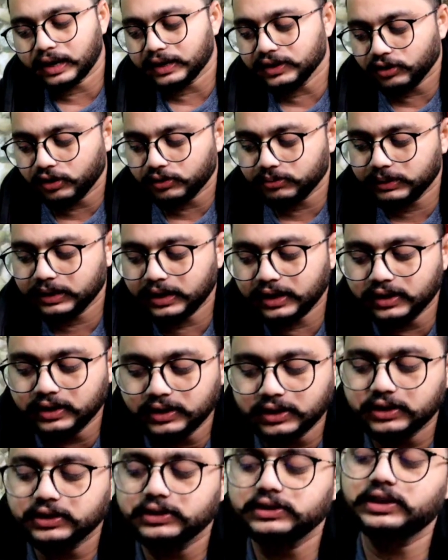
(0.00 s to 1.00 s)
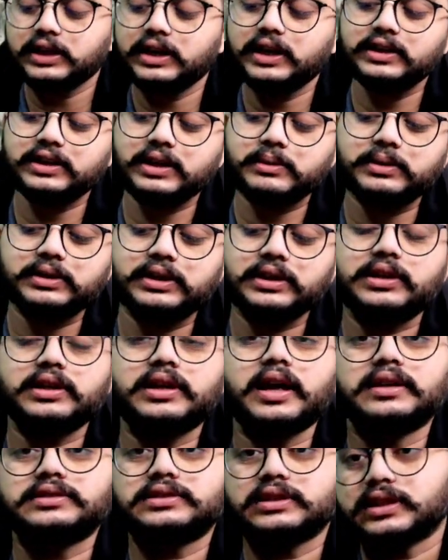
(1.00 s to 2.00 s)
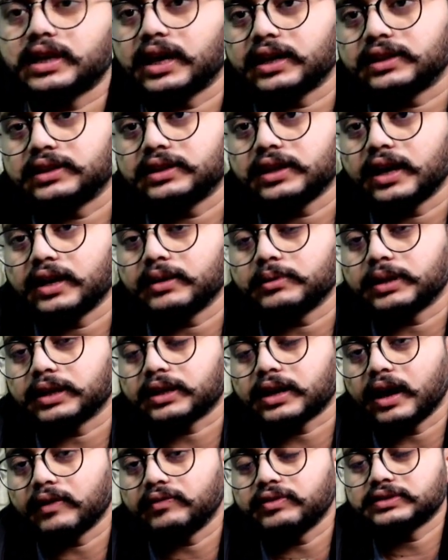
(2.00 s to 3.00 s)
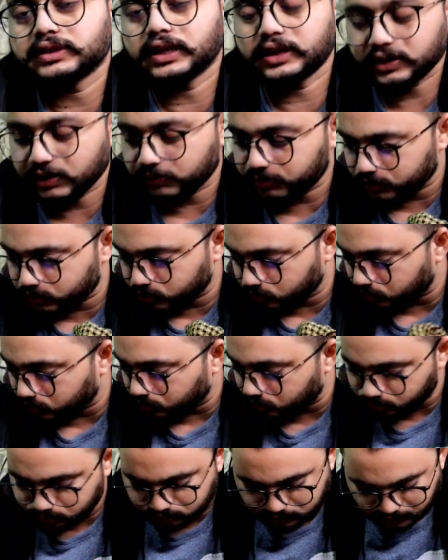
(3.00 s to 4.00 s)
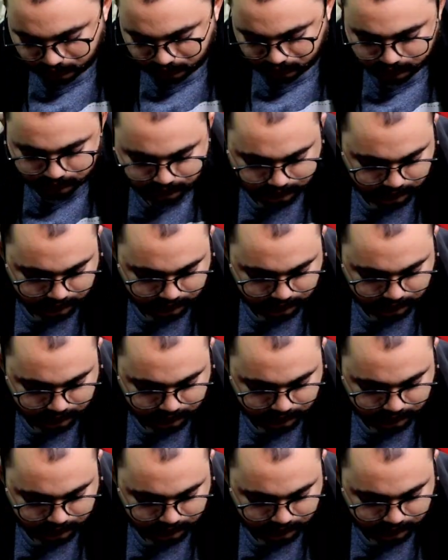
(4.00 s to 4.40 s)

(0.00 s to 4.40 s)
ट्राई और मेरा ये है ये भी देखें यहाँ से क्या किया है मतलब काफ़ी सारे कपड़े चूहे ने नुकसान कर